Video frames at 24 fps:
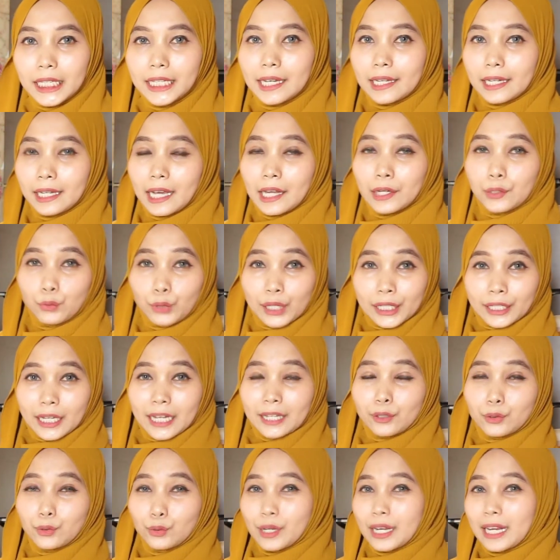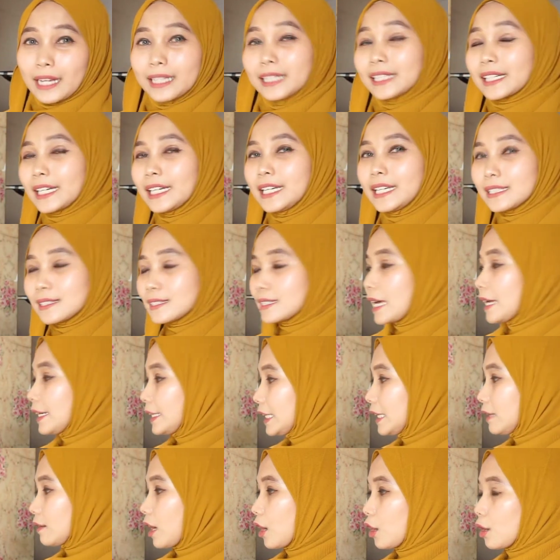dari kandungan-kandungan ingredients
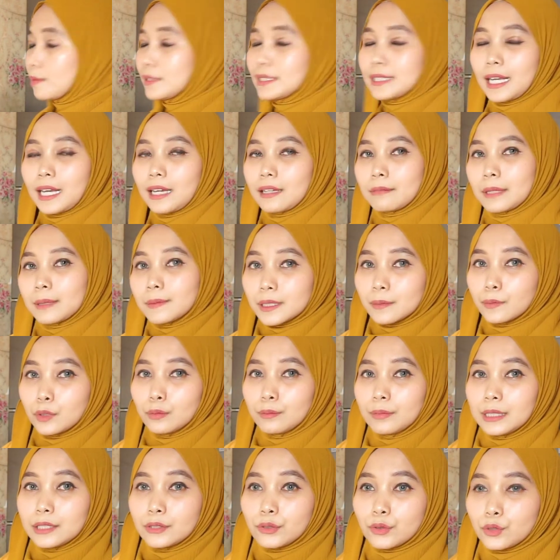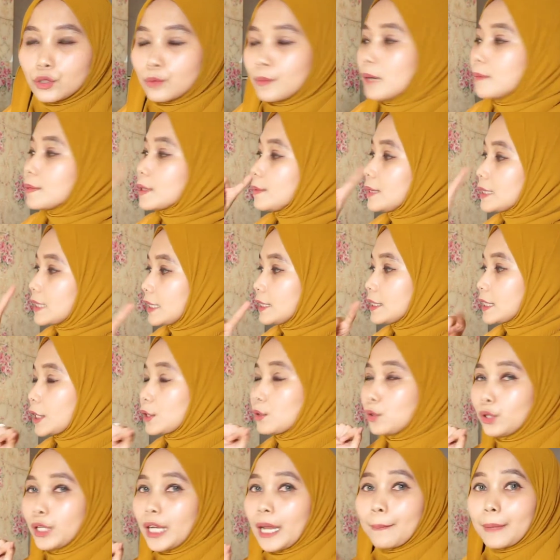tadi kalau misalkan Mams sebelum beli susu Mams bisa cek
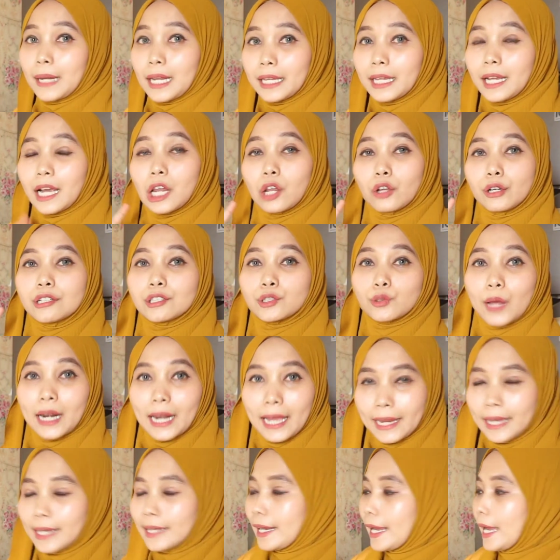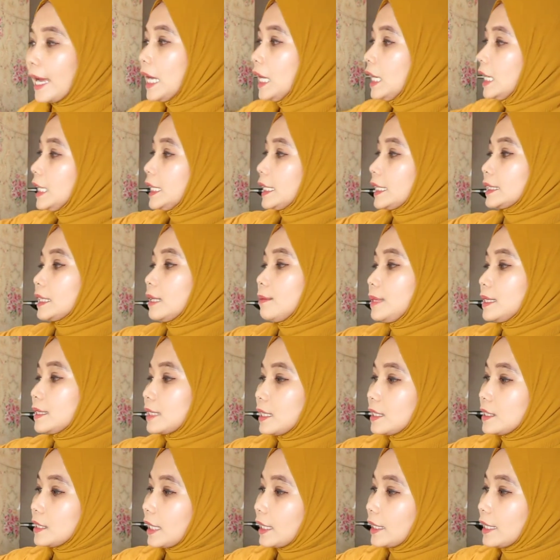dulu nih apalagi kalau di swalayan ya kita
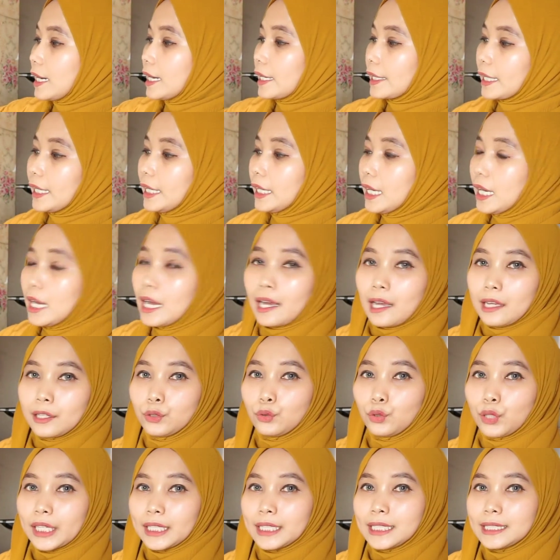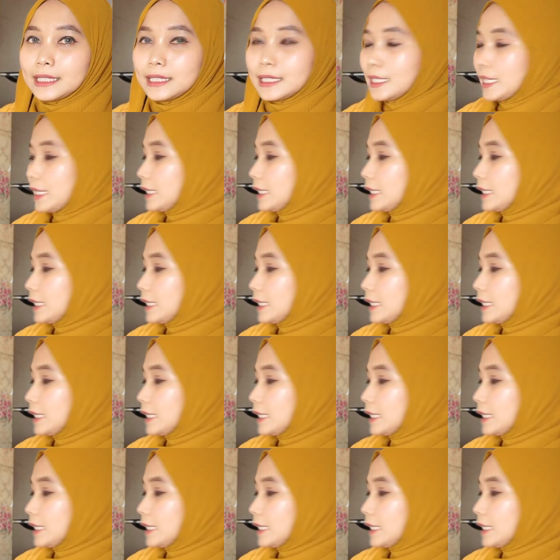bisa cek dari kandungan gizinya